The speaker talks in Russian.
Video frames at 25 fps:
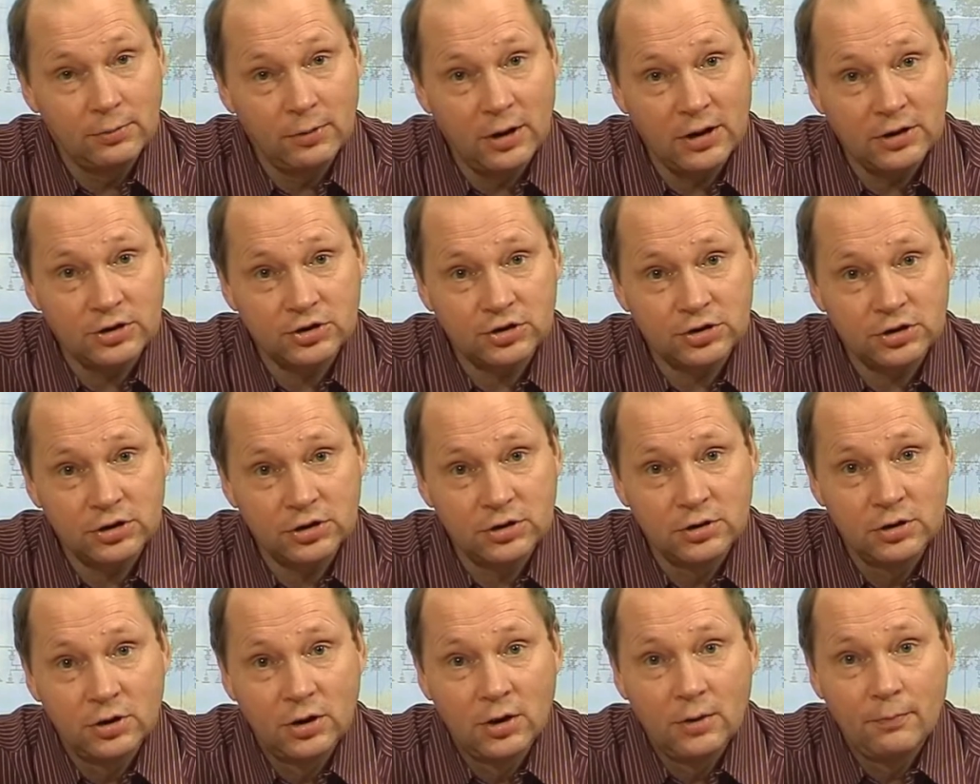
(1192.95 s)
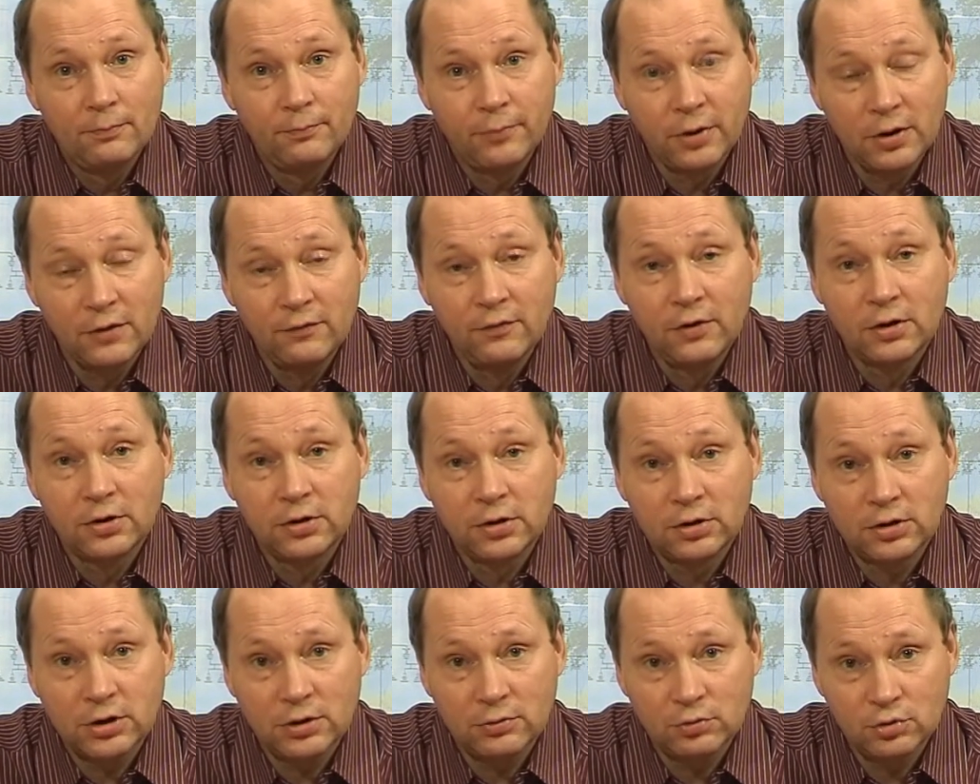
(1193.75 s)
и мальчики
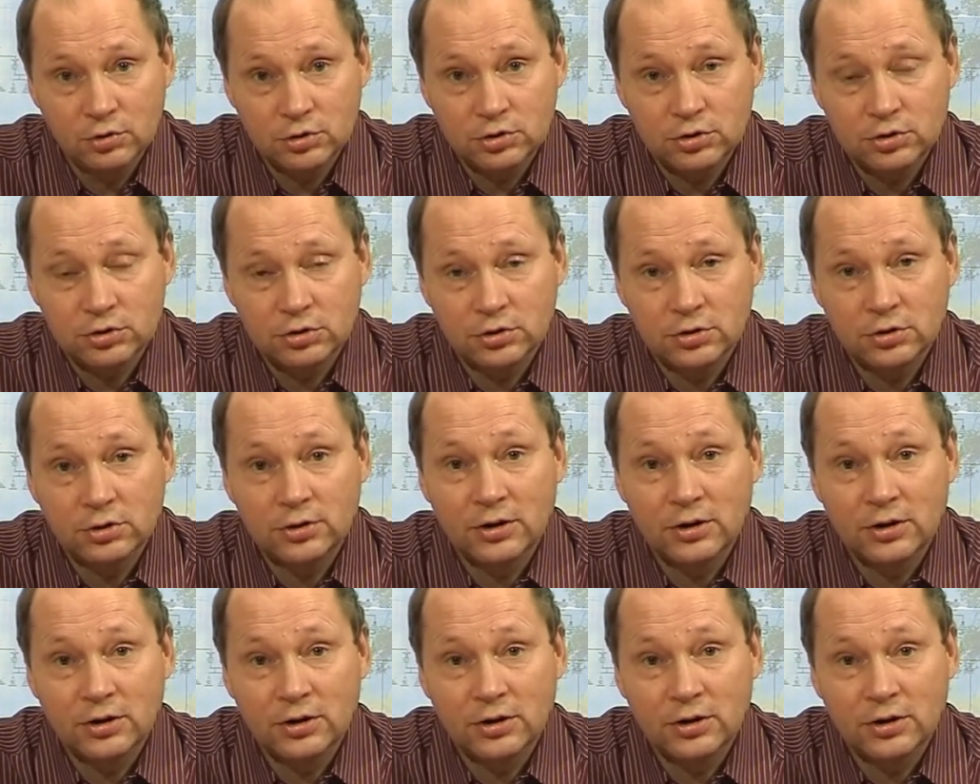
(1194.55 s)
привыкли к тому,